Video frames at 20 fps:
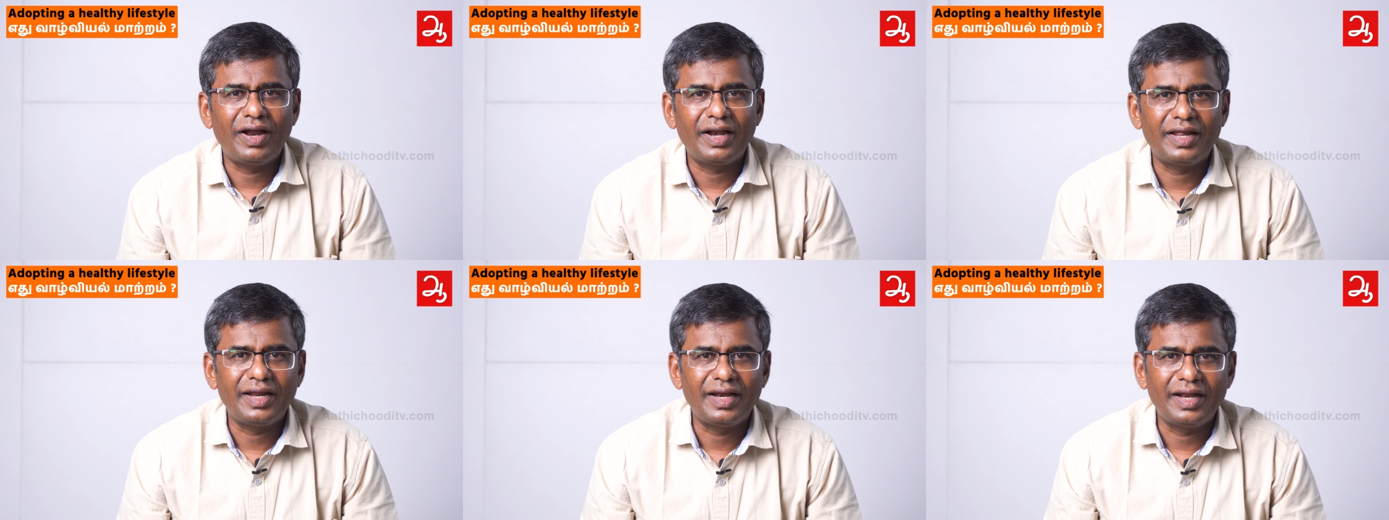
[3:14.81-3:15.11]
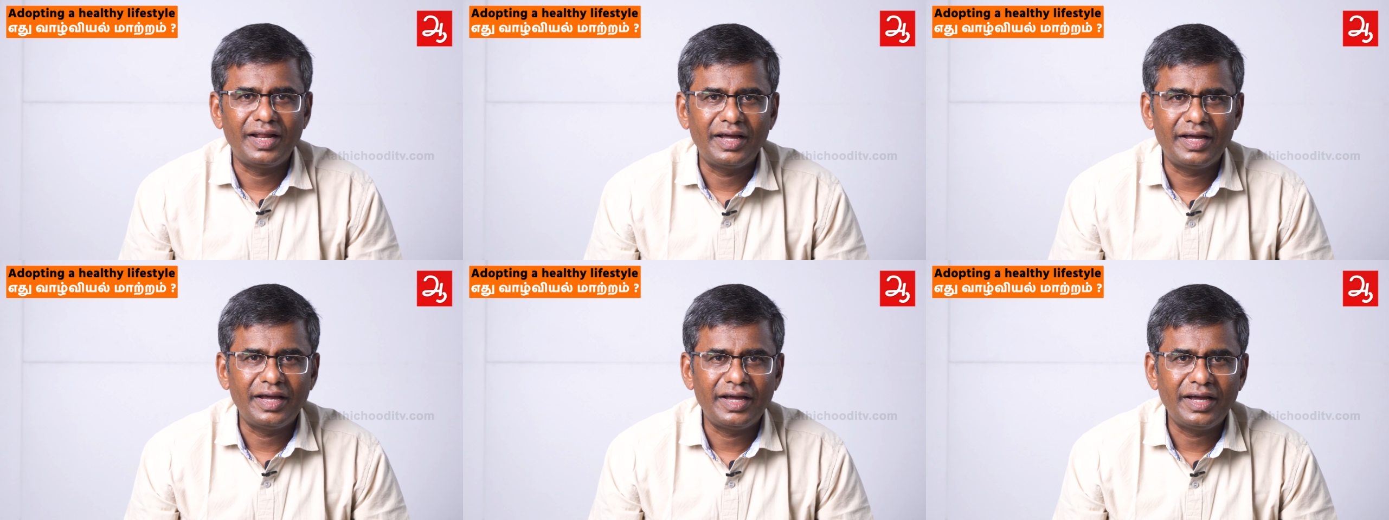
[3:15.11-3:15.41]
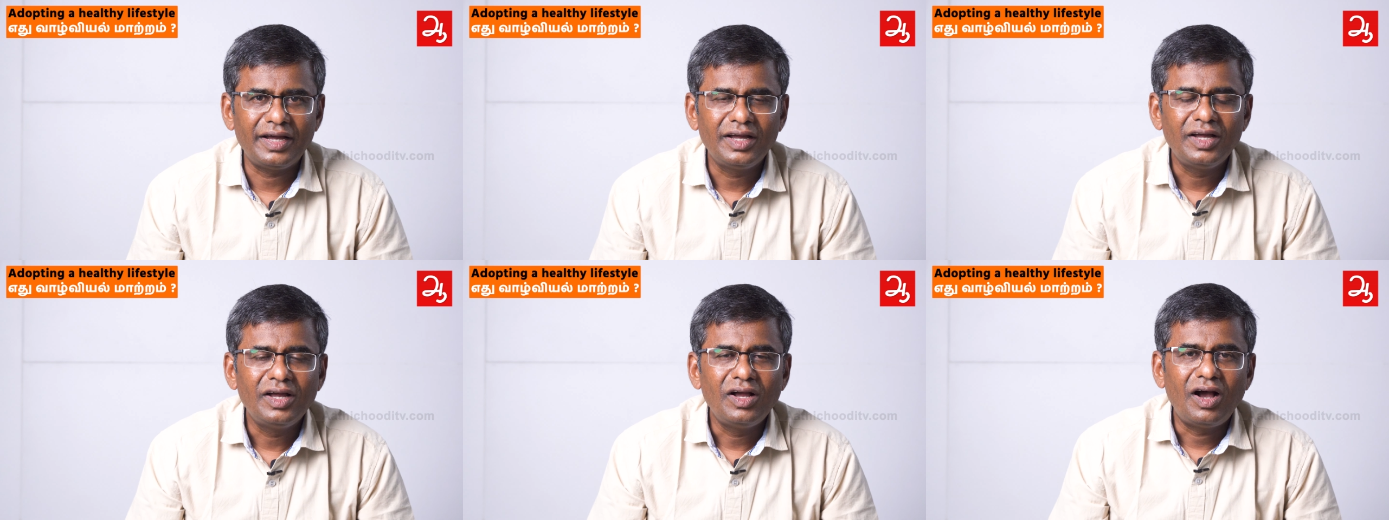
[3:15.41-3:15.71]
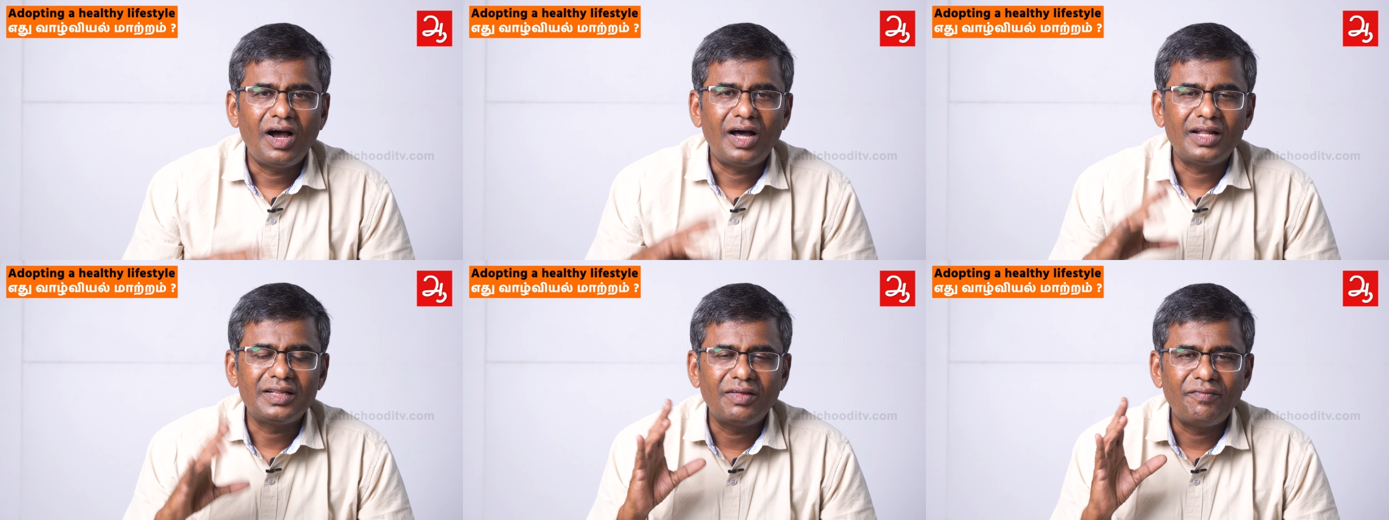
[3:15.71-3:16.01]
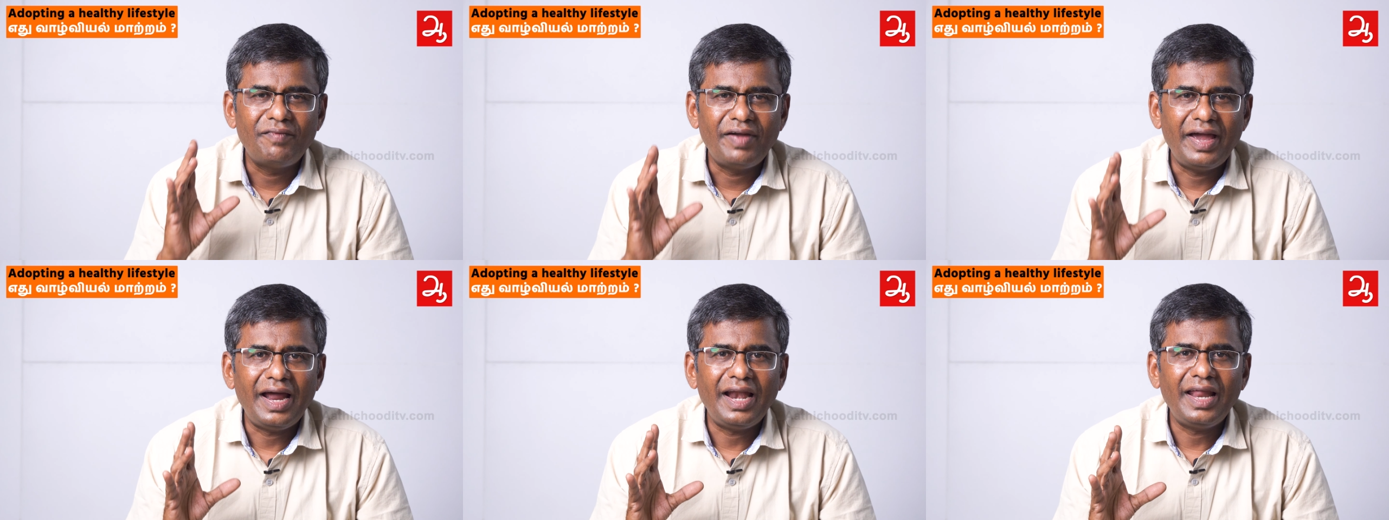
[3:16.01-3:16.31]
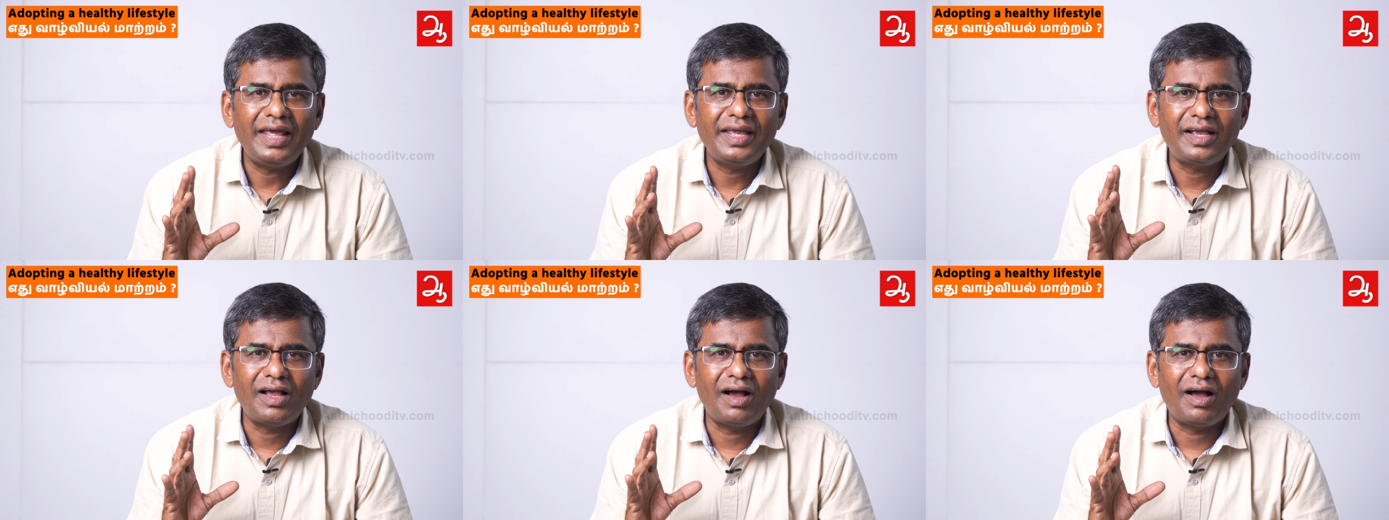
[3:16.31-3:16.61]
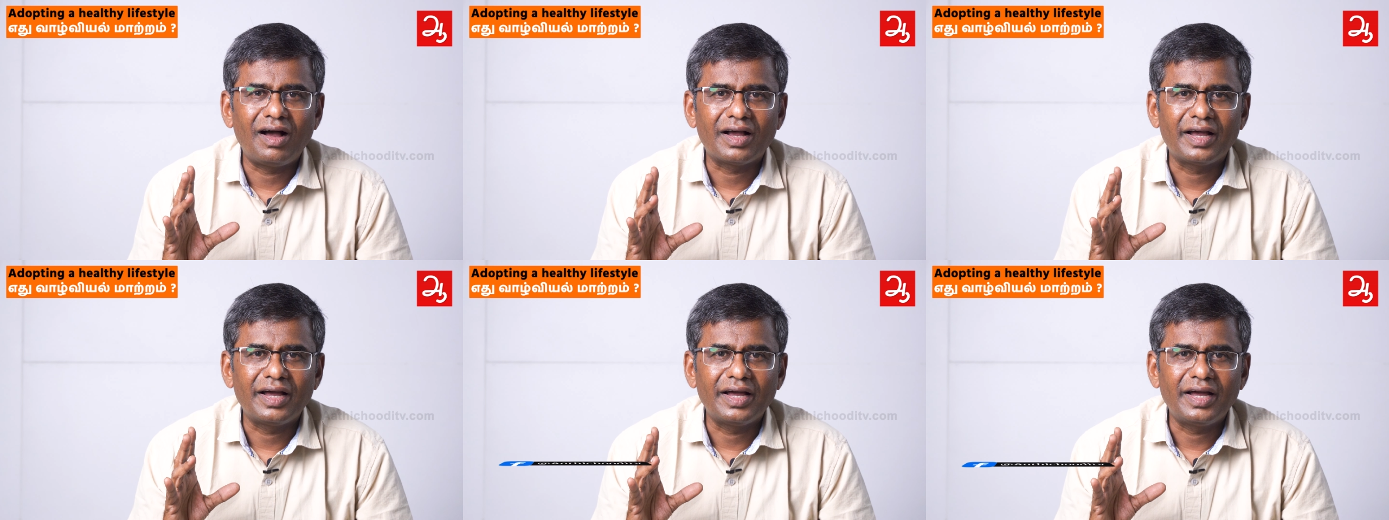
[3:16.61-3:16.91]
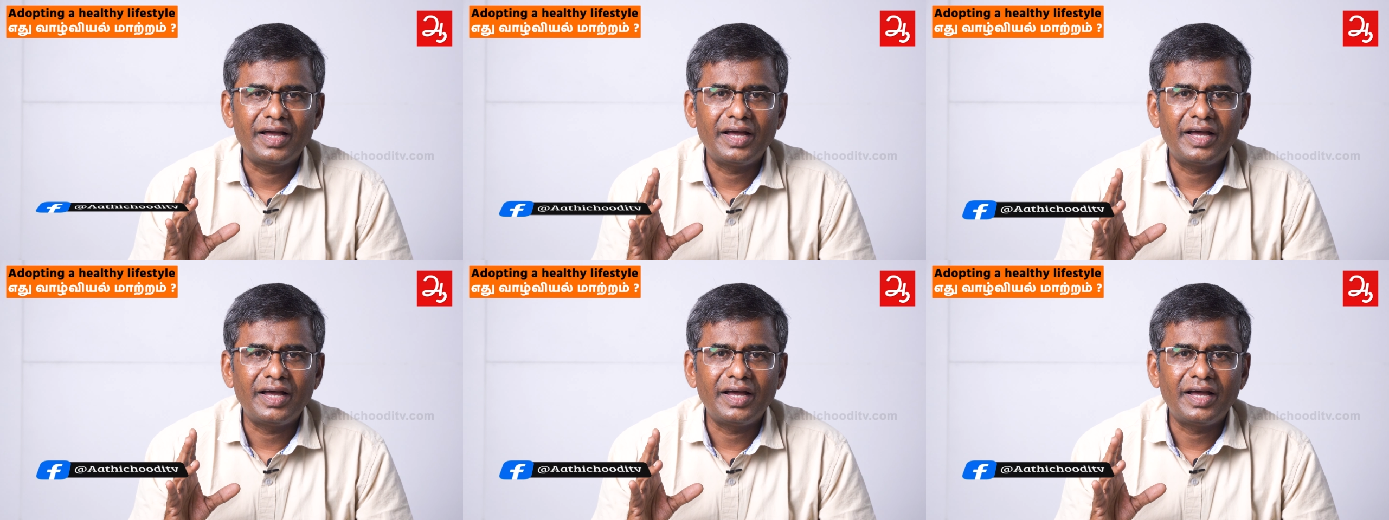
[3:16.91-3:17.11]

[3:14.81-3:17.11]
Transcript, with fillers: வேலையில் அந்த வேலைக்காக